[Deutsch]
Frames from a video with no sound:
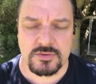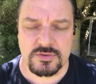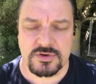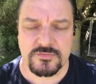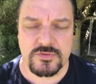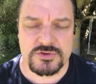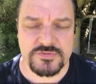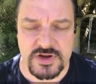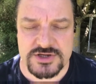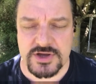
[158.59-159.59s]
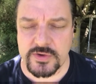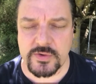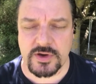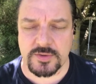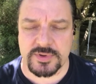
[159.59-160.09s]
Und dann fühlst du vielleicht deinen
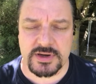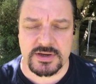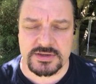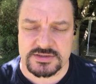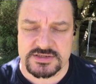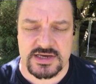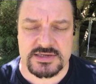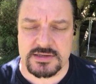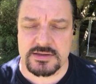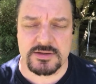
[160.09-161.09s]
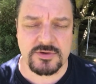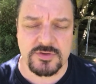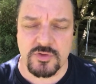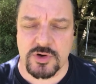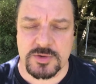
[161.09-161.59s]
Körper, den Sessel
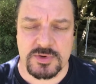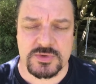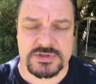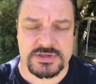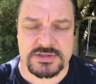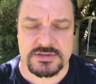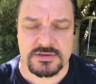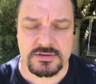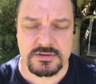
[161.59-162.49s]
oder wo auch immer du sitzt.